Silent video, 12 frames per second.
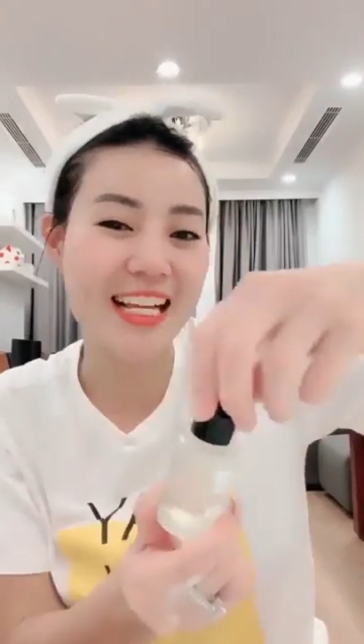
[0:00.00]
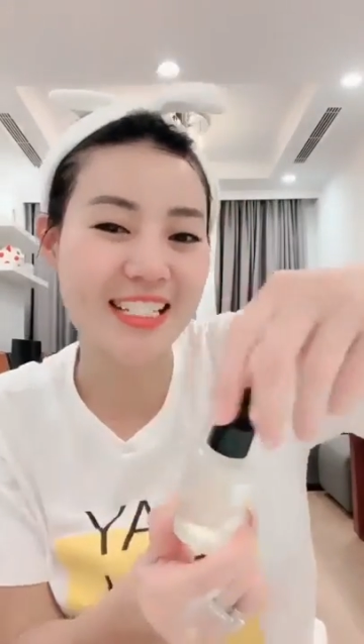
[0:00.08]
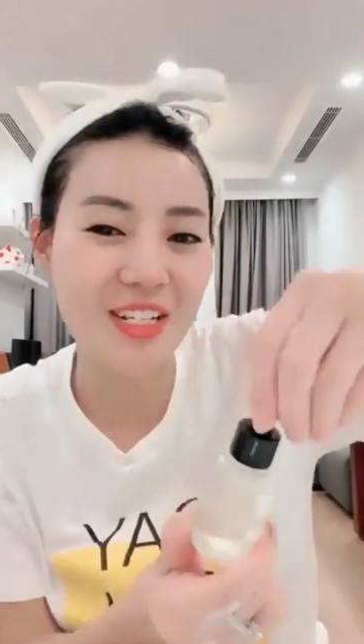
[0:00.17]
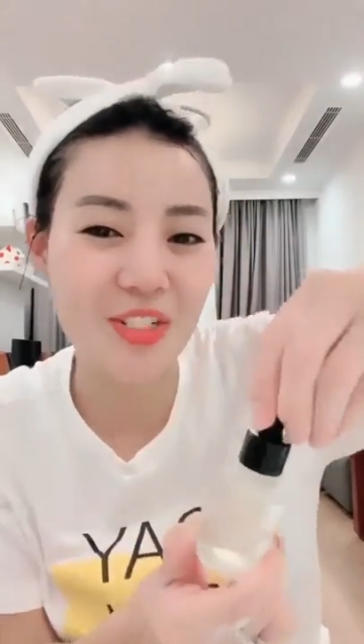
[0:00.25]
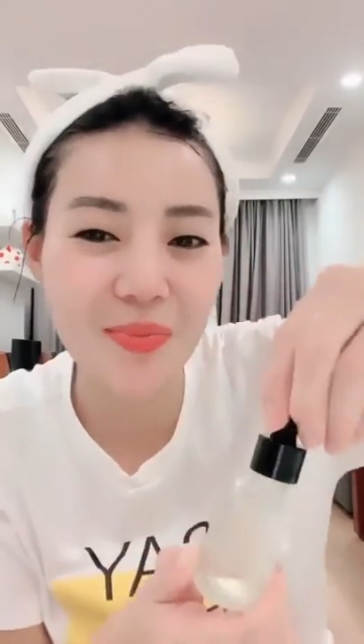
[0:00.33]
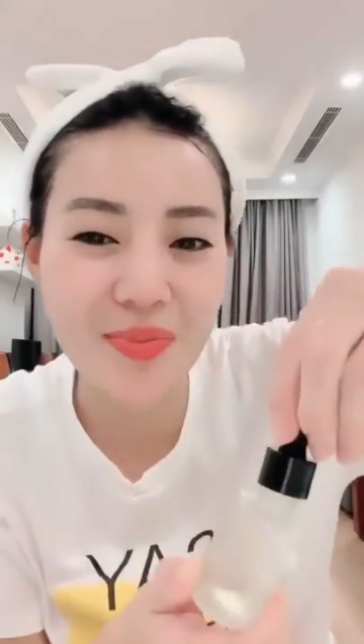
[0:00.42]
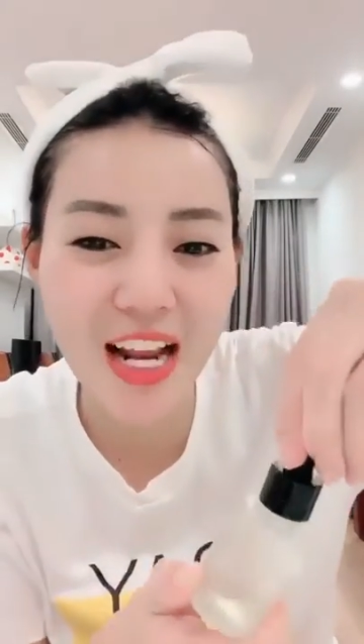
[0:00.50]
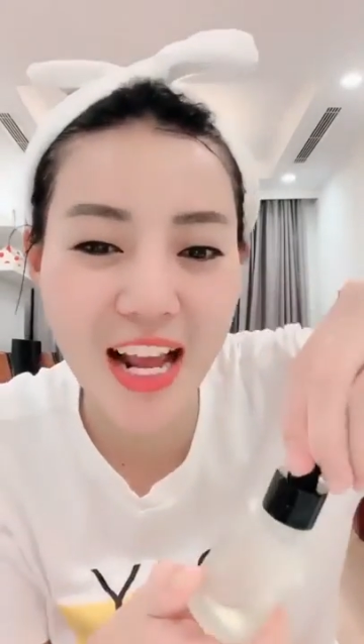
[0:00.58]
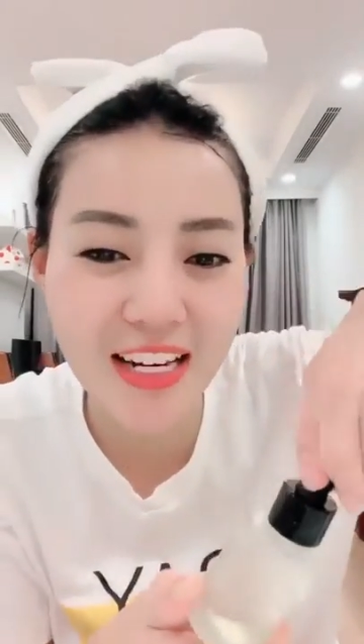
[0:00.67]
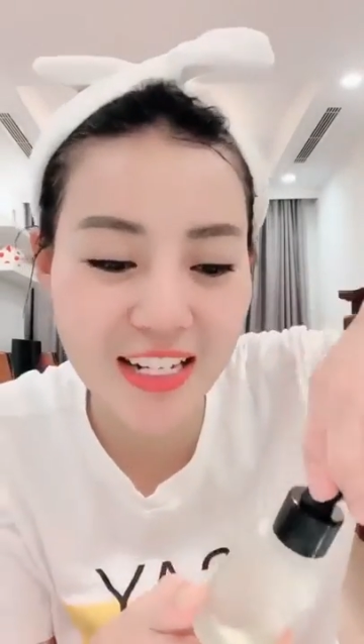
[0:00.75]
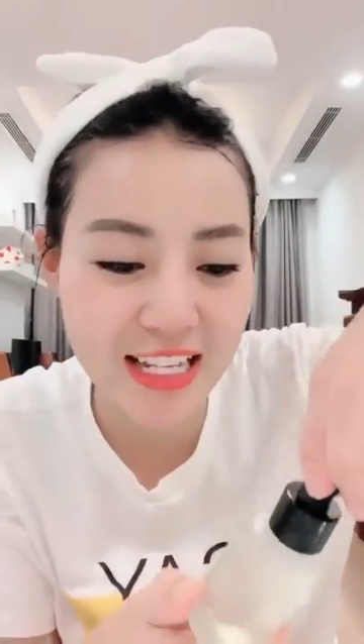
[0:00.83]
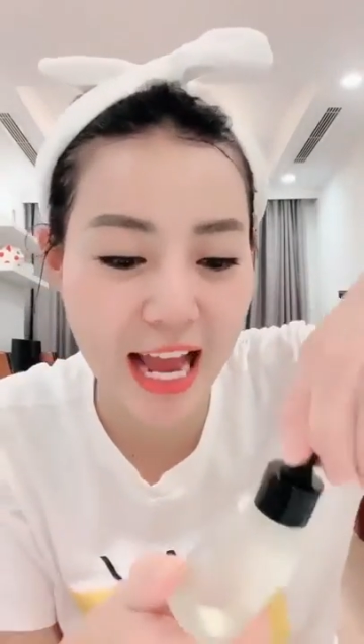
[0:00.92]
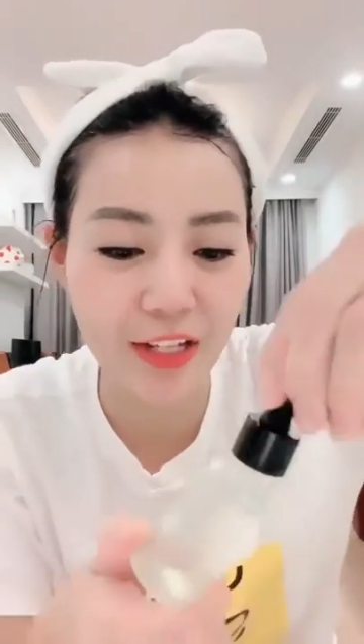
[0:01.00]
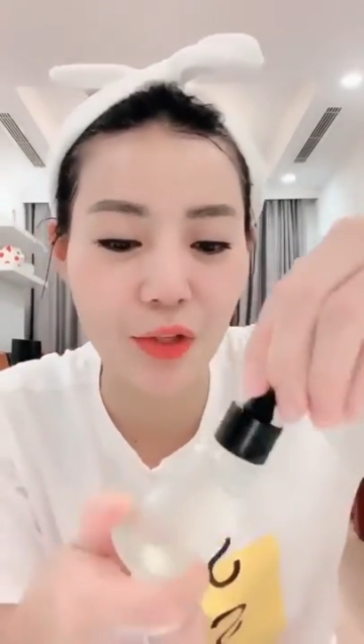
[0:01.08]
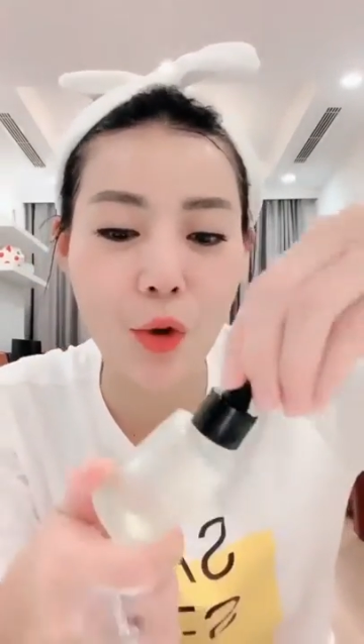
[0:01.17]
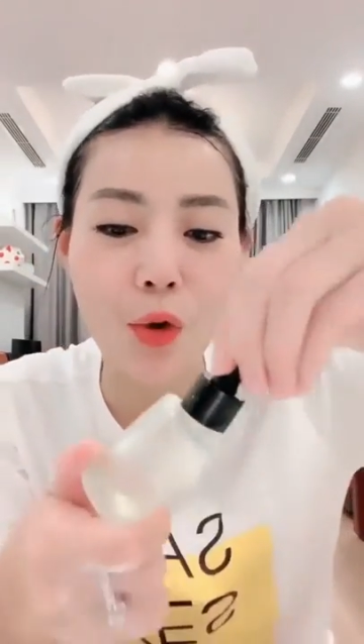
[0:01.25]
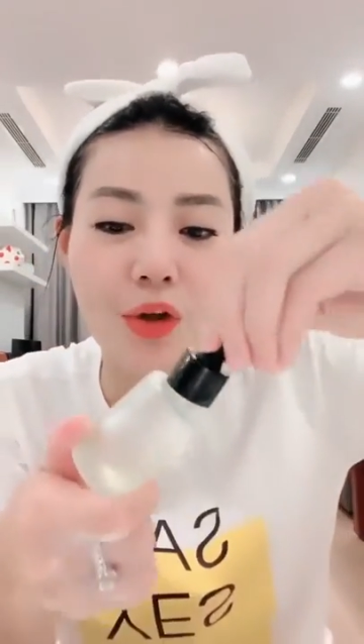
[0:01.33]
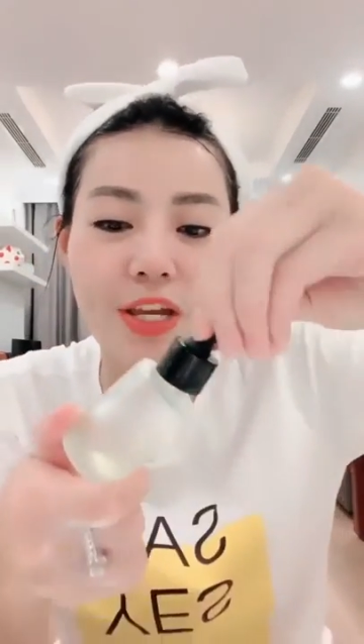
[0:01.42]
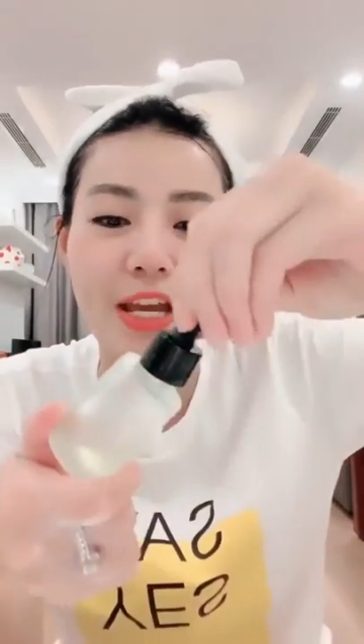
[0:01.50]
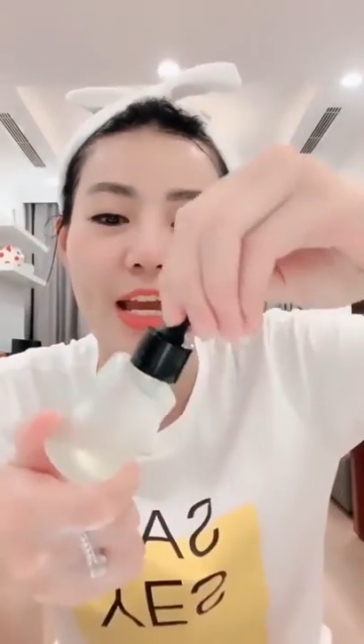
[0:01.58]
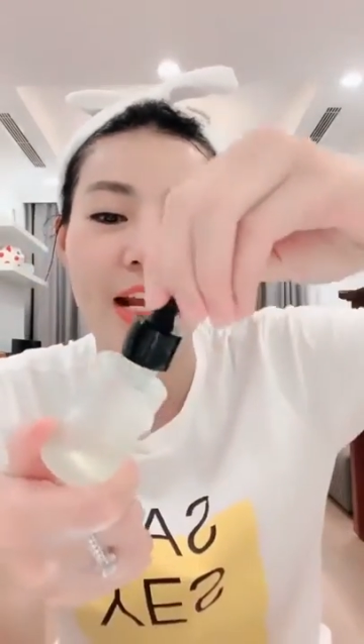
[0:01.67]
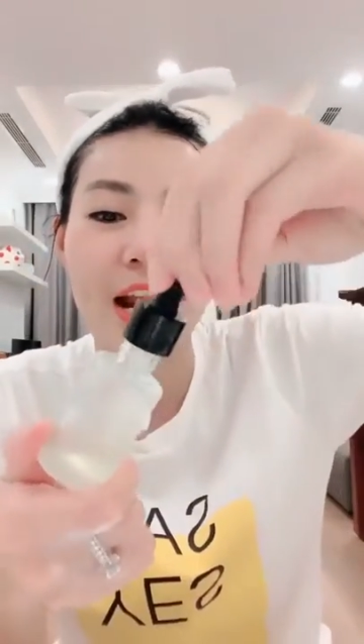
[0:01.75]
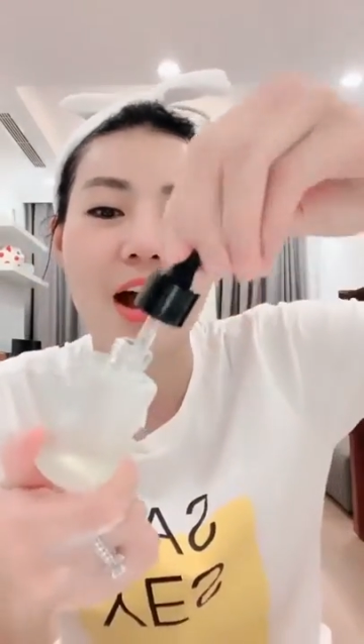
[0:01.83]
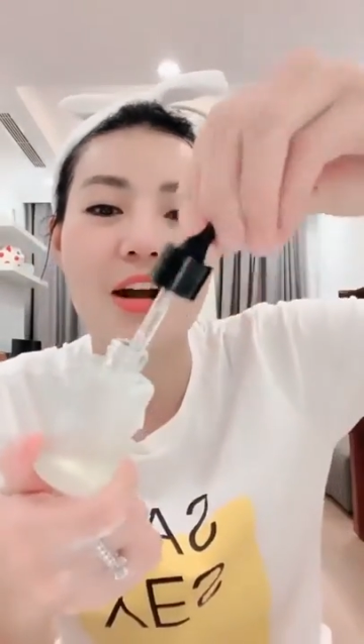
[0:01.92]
Cách sử dụng rất là đơn giản thôi.